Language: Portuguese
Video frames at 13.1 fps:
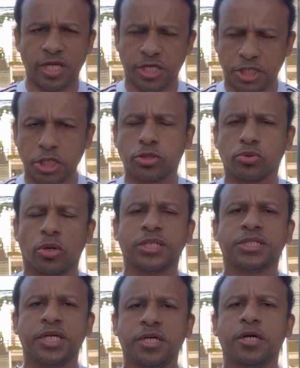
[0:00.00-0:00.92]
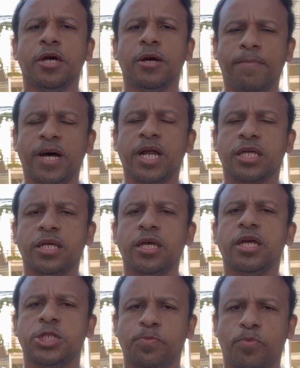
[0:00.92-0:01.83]
A gente torce aí para que
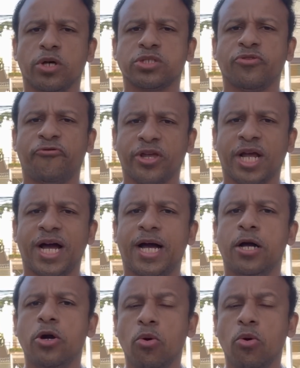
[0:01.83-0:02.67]
eles possam ficar